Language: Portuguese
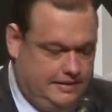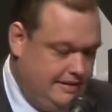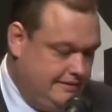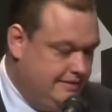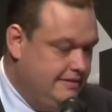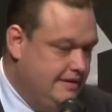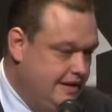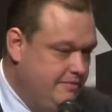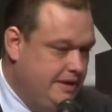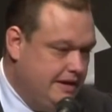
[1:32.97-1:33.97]
essa
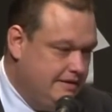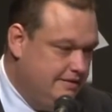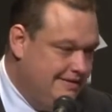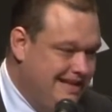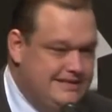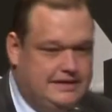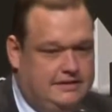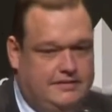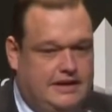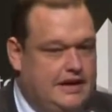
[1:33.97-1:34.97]
dinâmica de
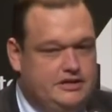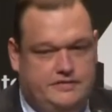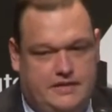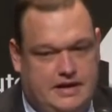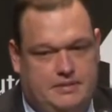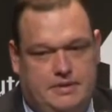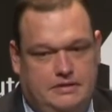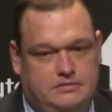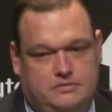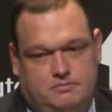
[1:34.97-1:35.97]
desalavancagem vai acabar
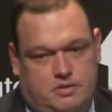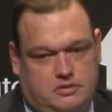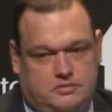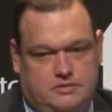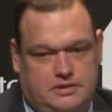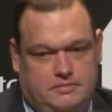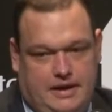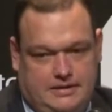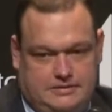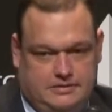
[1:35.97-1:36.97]
no próximo
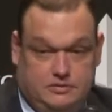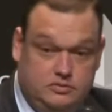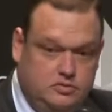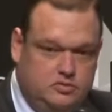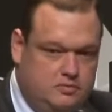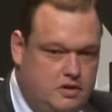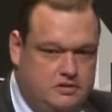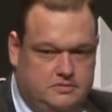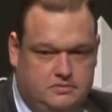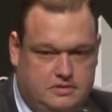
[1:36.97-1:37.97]
trimestre ou nos
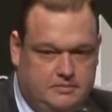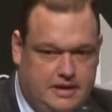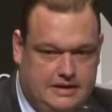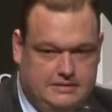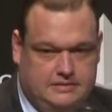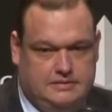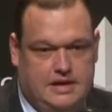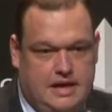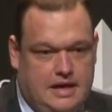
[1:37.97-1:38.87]
próximos trimestres.